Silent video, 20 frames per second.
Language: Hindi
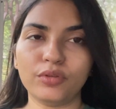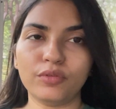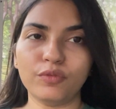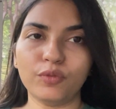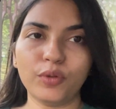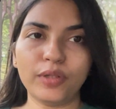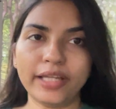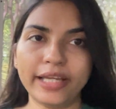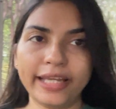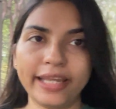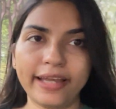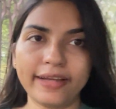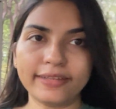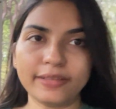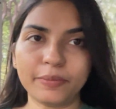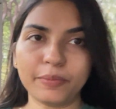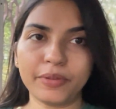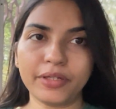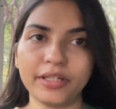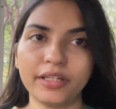वो लेके आना
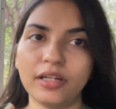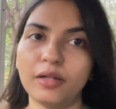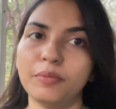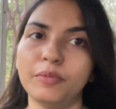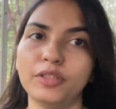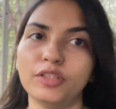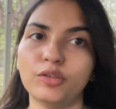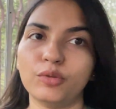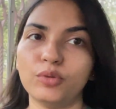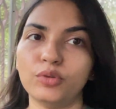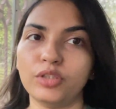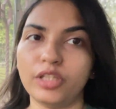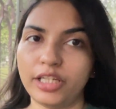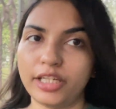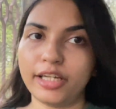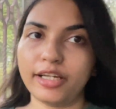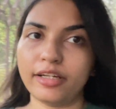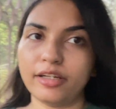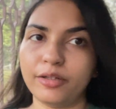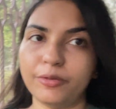पड़ेगा अभी तो नहीं
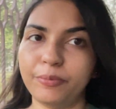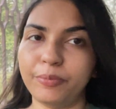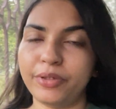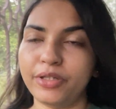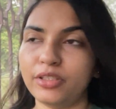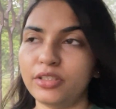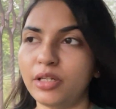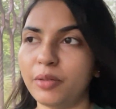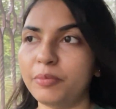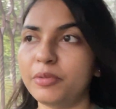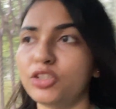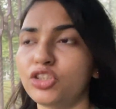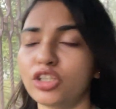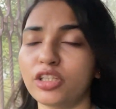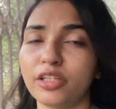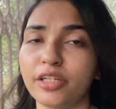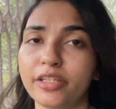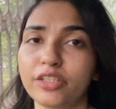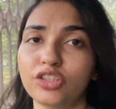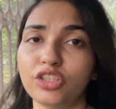है घर पे अभी चक
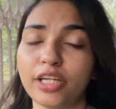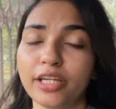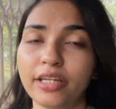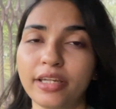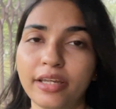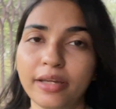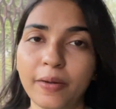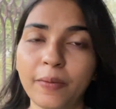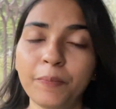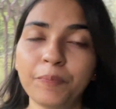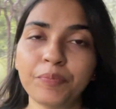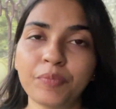चेक किया